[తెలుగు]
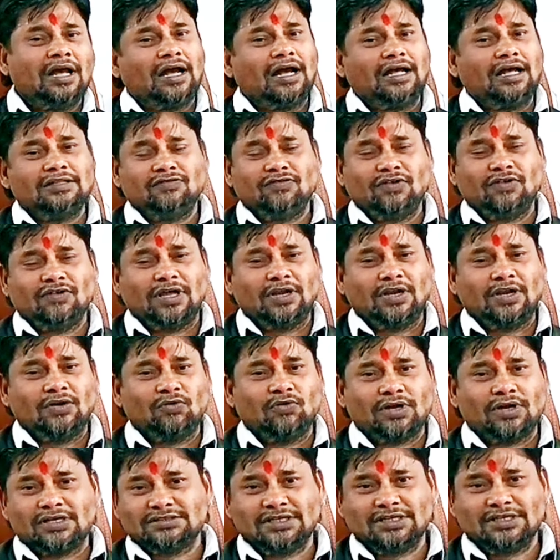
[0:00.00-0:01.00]
అది వాళ్ళు కూడా
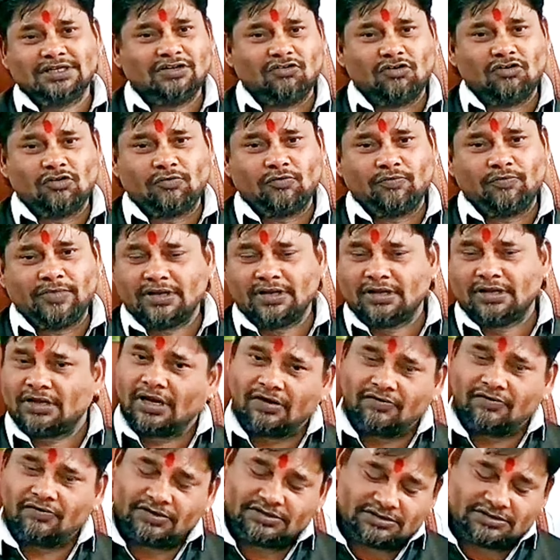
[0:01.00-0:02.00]
కొంచెం డెవలప్మెంట్
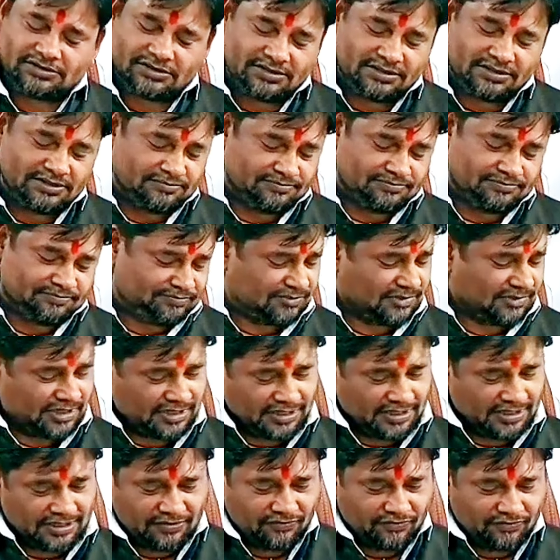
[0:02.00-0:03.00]
కావచ్చండి
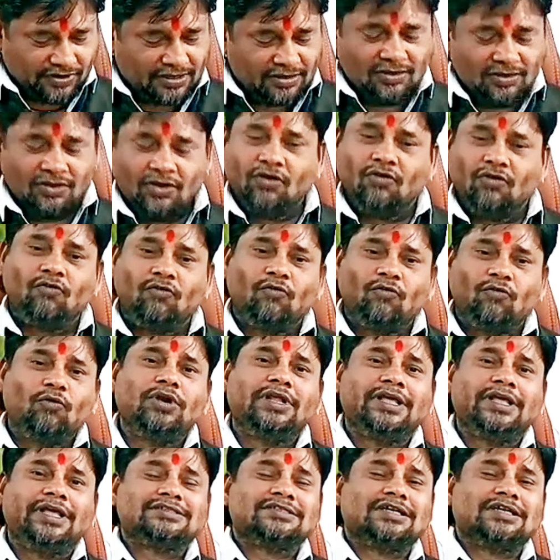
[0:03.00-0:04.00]
ఎనీవే ఓన్లీ
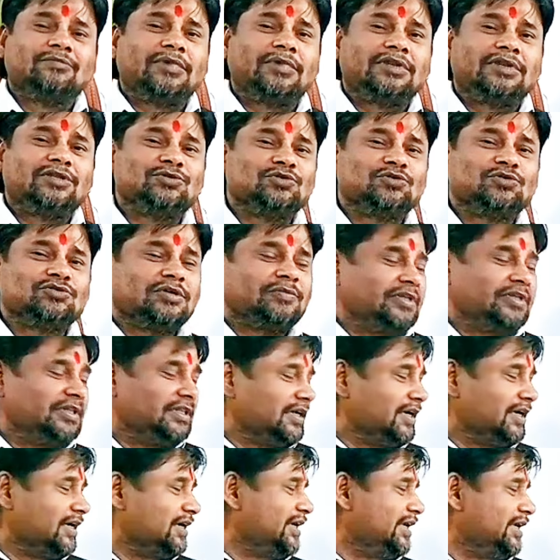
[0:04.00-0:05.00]
ఎగ్జాంపుల్ చూస్తాం
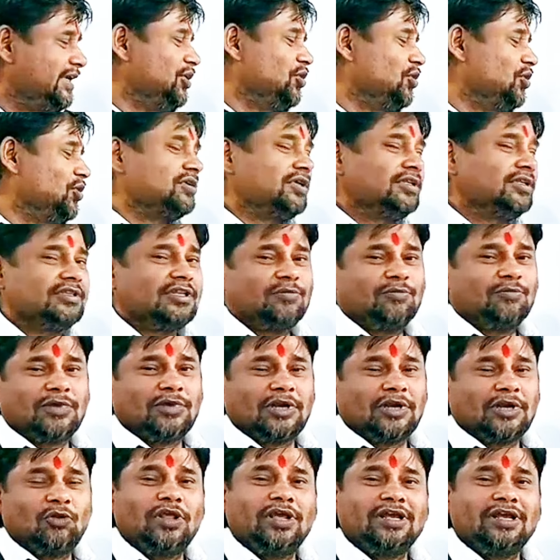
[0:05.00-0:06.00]
ఎందుకంటే హీరోస్ అందరూ
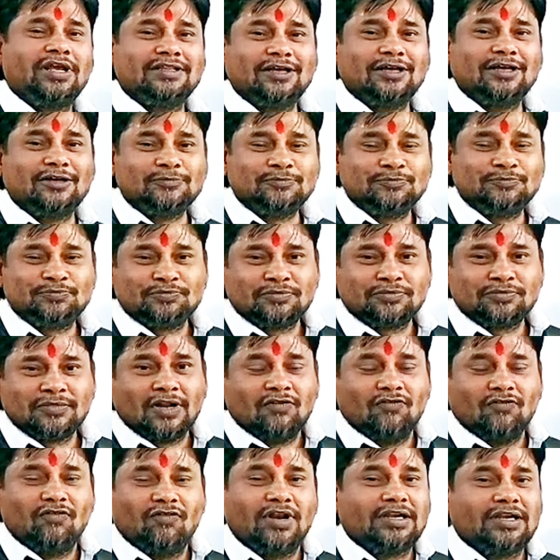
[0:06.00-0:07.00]
మనవలే కదా
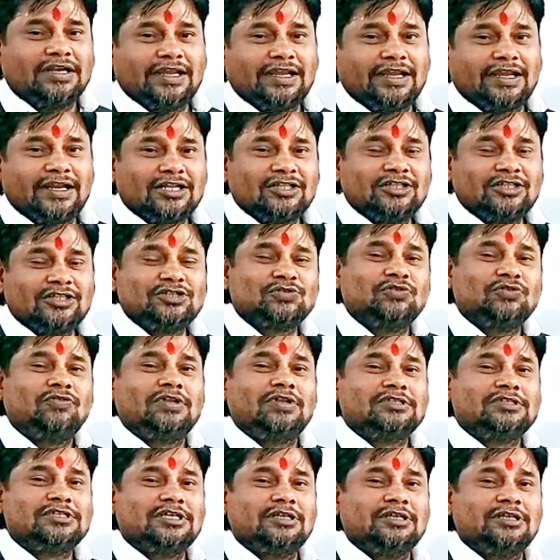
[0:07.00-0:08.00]
వాళ్ళ టికెట్లు తీసుకుని
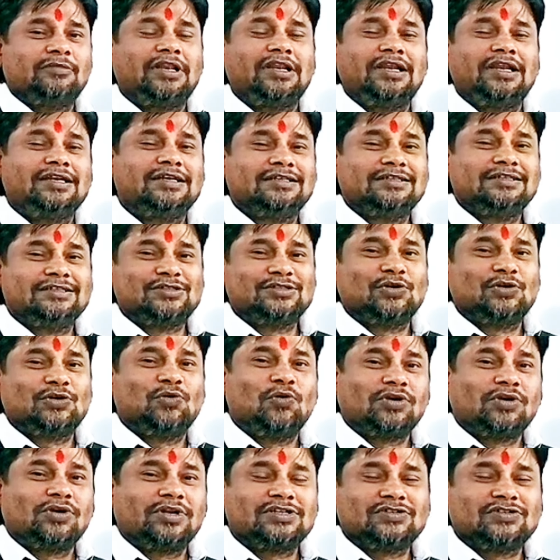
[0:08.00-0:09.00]
వాళ్ళ సినిమాలు హిట్లు చేసి
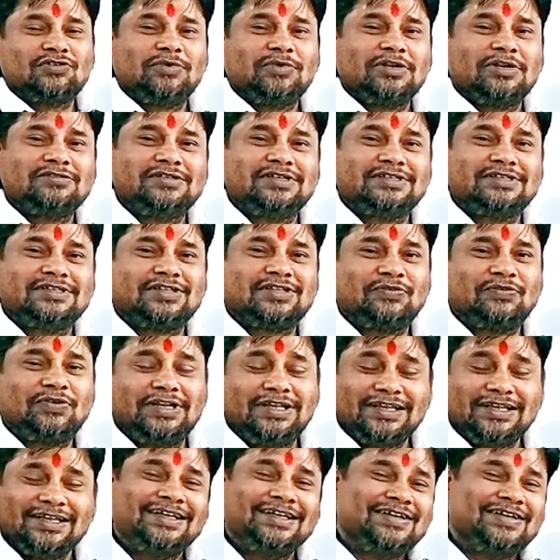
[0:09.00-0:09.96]
కోటేశ్వర్ మనం చెప్తామని